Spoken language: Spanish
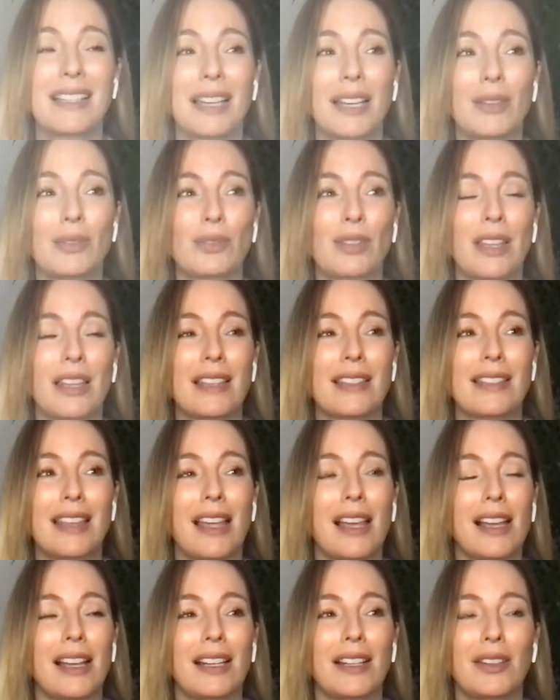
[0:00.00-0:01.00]
que ustedes
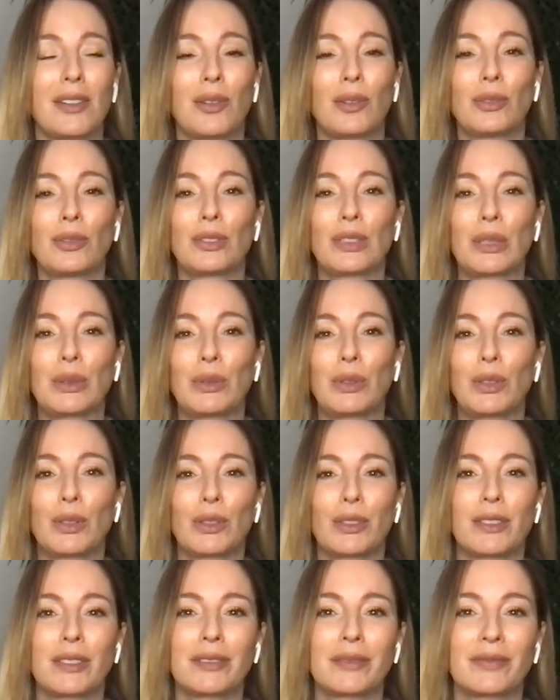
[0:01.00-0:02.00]
sean un
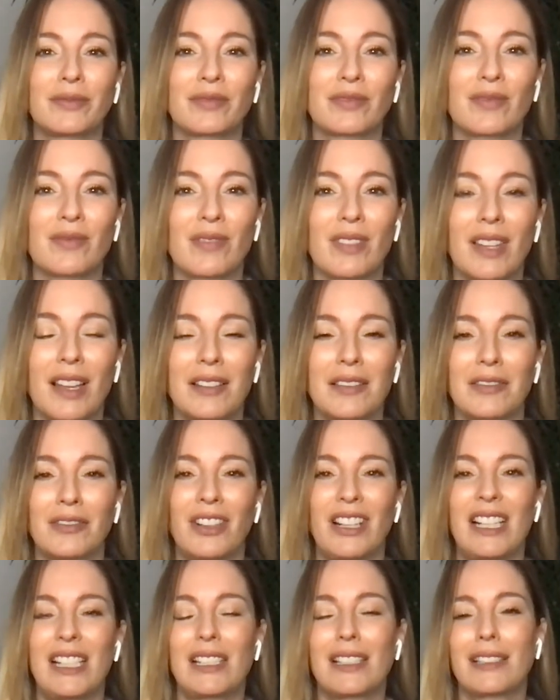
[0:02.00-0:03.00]
tiburón
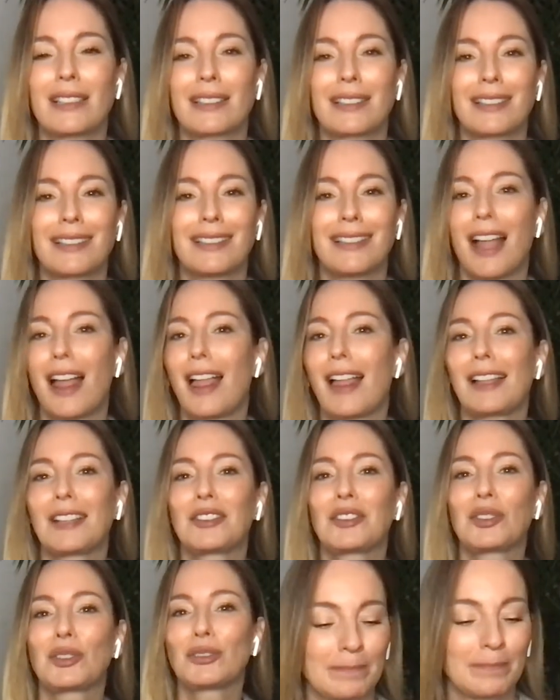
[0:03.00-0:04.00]
feliz
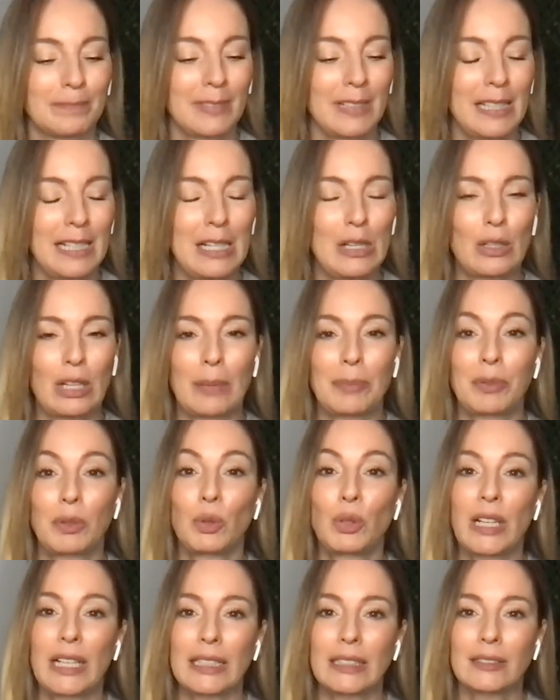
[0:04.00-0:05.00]
nadando y lo
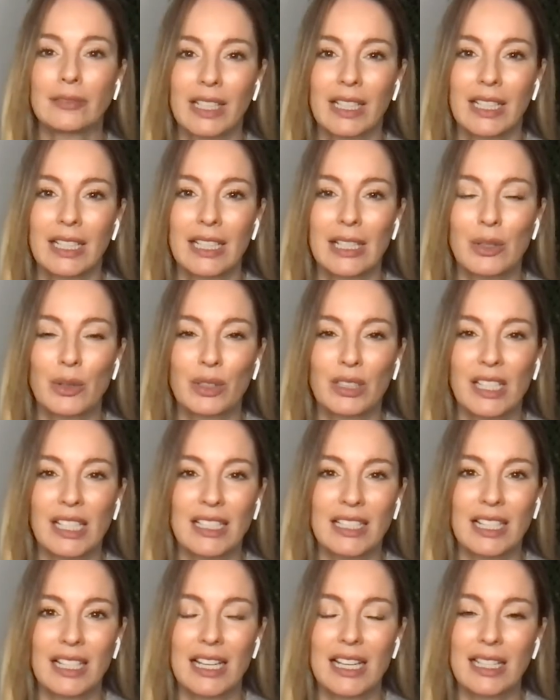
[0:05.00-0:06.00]
capturan, le cortan
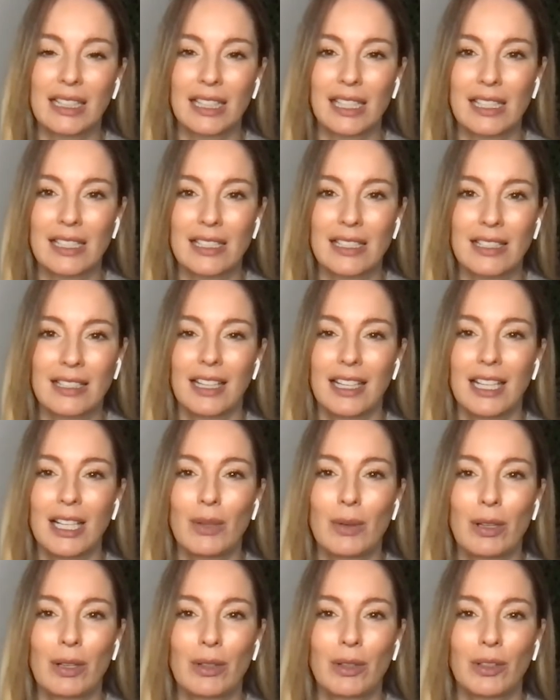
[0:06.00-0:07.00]
las aletas y
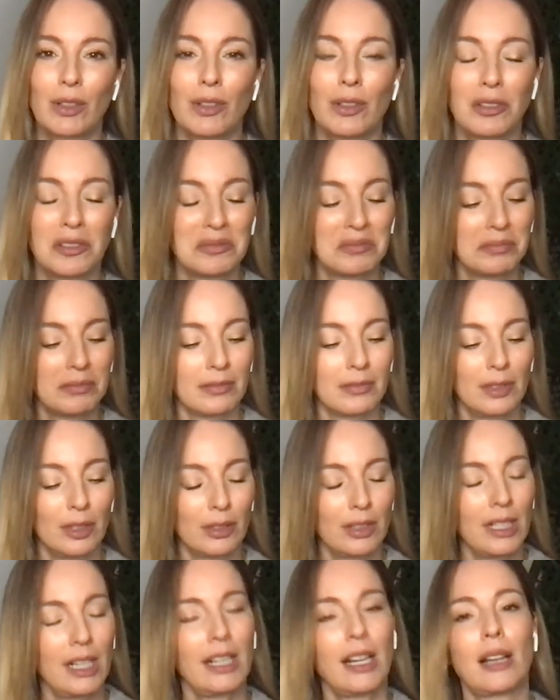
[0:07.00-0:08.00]
luego lo,
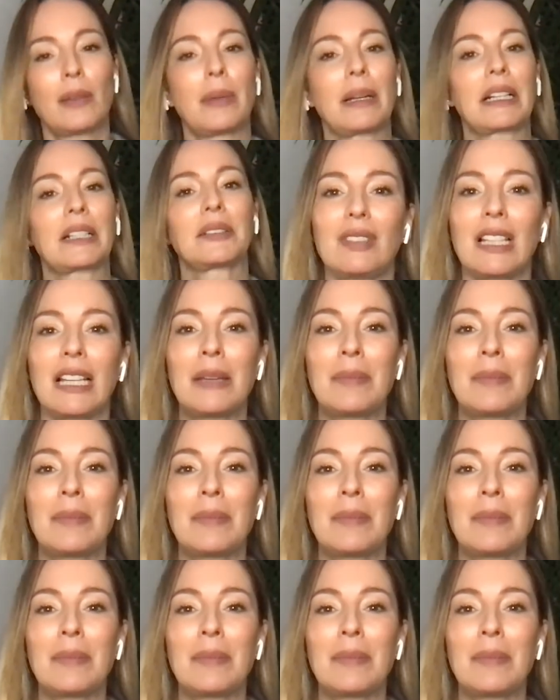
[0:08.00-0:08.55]
lo tiran al mar.